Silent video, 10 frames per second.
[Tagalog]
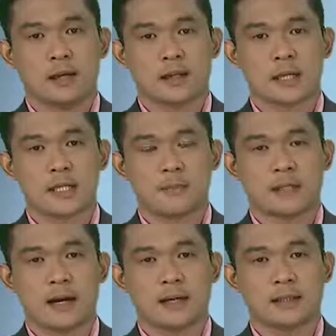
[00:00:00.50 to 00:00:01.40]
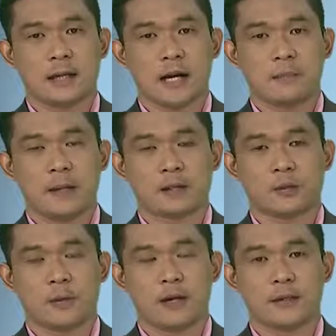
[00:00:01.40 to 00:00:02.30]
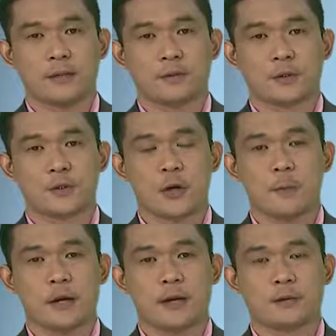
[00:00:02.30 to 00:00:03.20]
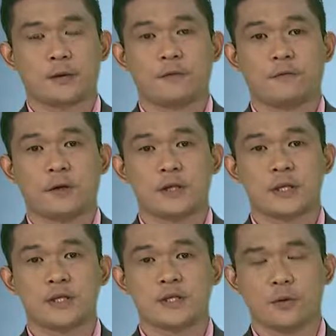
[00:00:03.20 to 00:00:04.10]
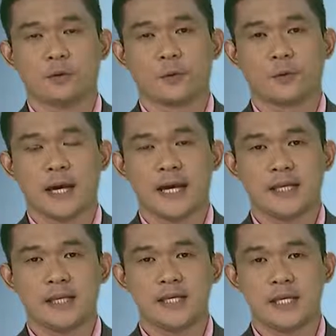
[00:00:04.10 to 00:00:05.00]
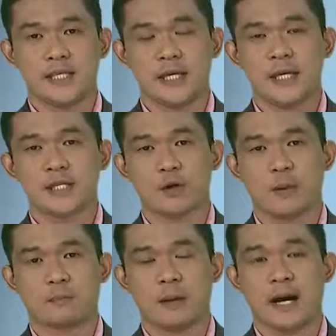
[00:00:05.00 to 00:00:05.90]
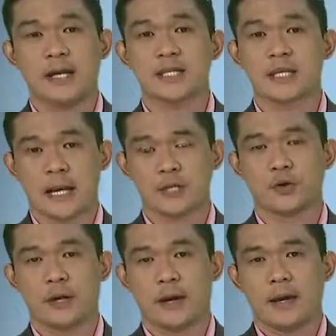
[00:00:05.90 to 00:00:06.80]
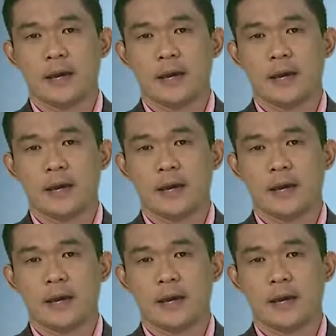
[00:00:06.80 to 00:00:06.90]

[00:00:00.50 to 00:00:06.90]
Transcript: Kasamtangang nakaapekto ang Intertropical Convergence Zone kung ITCZ sa ubang bahin sa nasod.